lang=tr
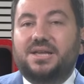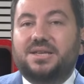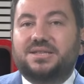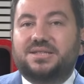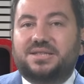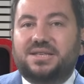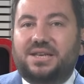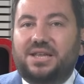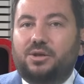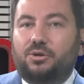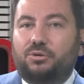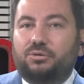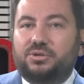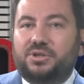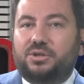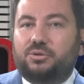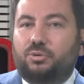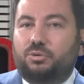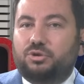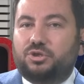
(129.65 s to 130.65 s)
Sıla
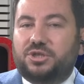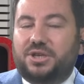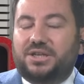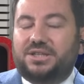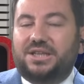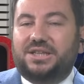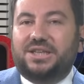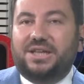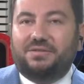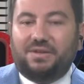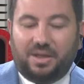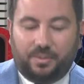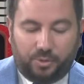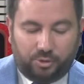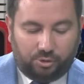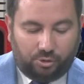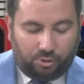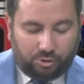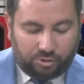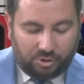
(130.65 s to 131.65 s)
yolunda dönüşler de devam
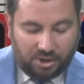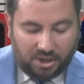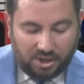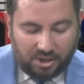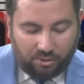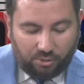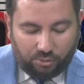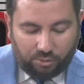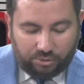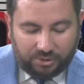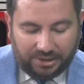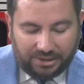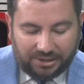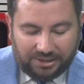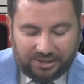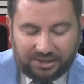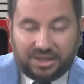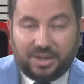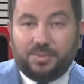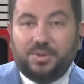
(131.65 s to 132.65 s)
ediyor. Onunla
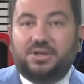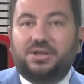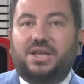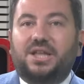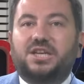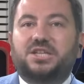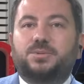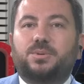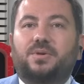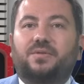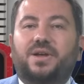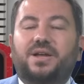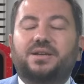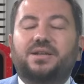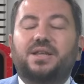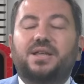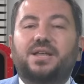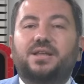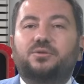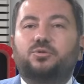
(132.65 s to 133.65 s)
ilgili de bir gelişme var.